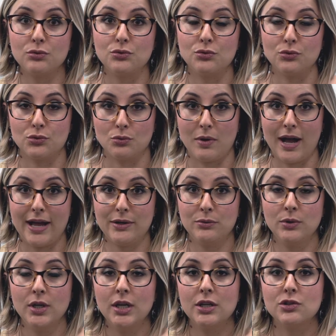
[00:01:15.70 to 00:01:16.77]
de Usuário
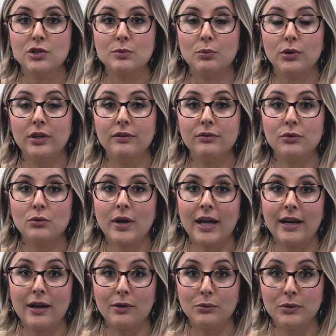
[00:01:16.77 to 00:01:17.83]
disponível no
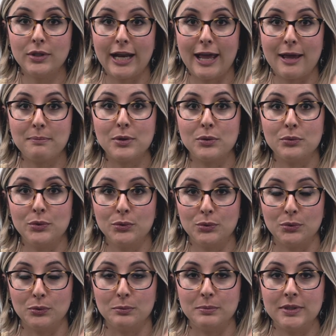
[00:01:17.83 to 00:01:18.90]
canal do INEP no
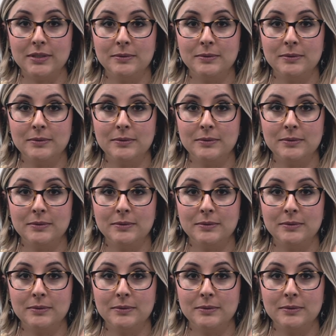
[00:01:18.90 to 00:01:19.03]
YouTube.